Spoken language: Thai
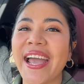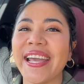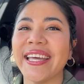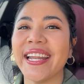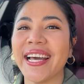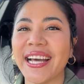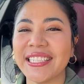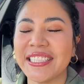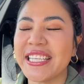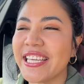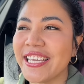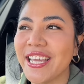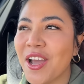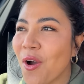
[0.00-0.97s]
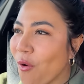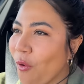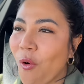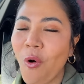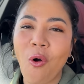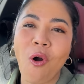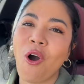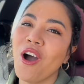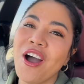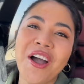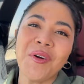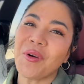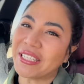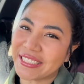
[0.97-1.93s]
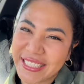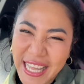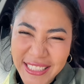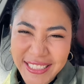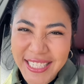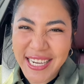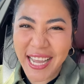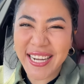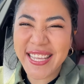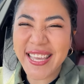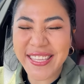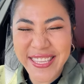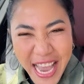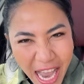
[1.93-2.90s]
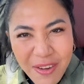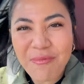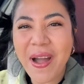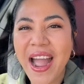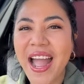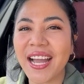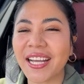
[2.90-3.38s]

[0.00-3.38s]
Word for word: ยนะคะที่โอ้โหกว่าจะนัดเจอกันนี่ยากมาก